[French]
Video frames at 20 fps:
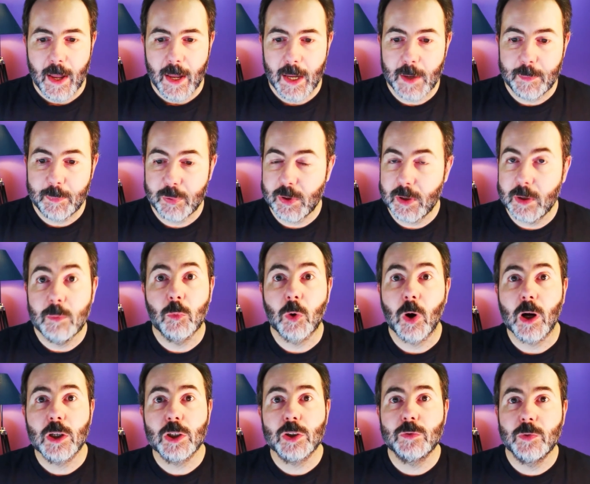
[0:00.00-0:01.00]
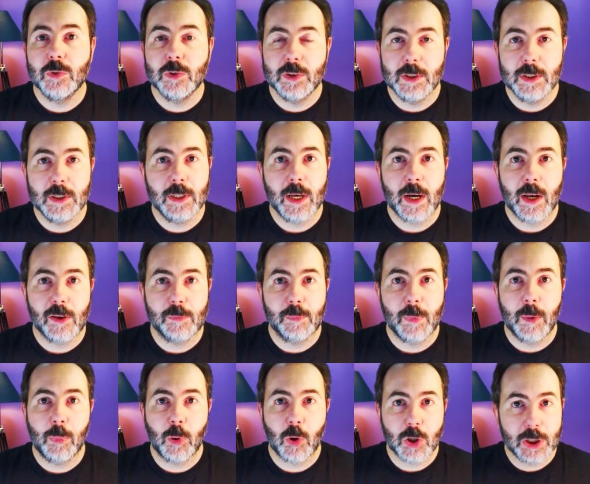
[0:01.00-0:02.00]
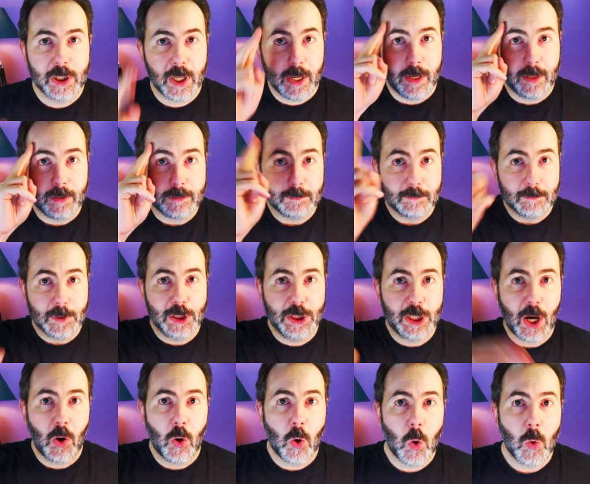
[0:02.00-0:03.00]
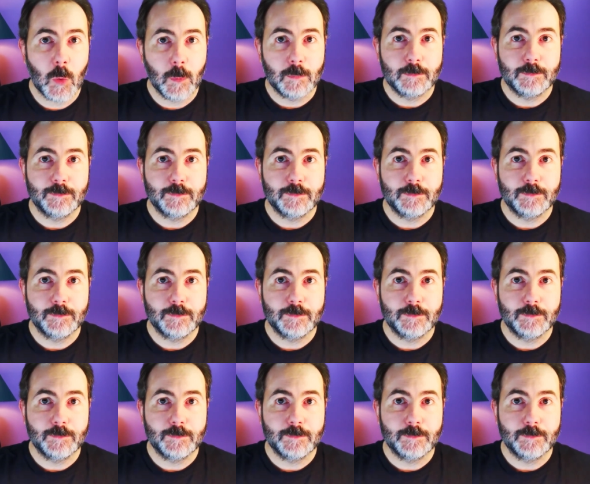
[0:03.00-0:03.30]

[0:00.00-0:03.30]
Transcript: Et puis moi, je vous dis à la semaine prochaine. Ciao